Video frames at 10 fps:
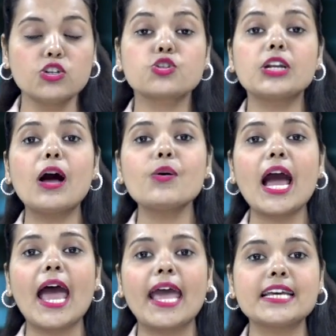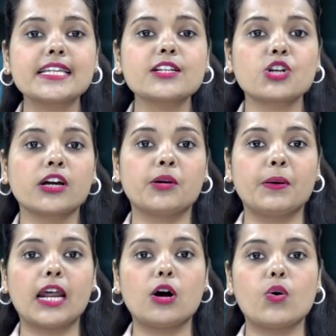चुनाव का ऐसा चक्र
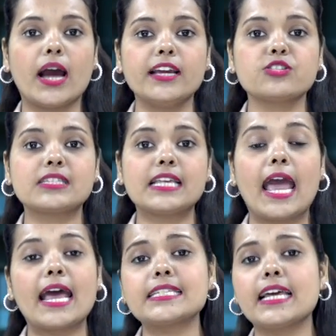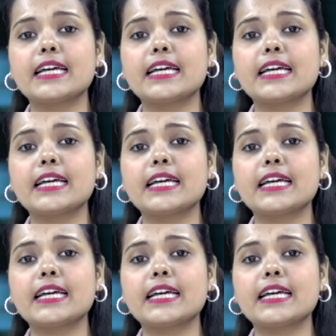बना हुआ है जिससे ऐसा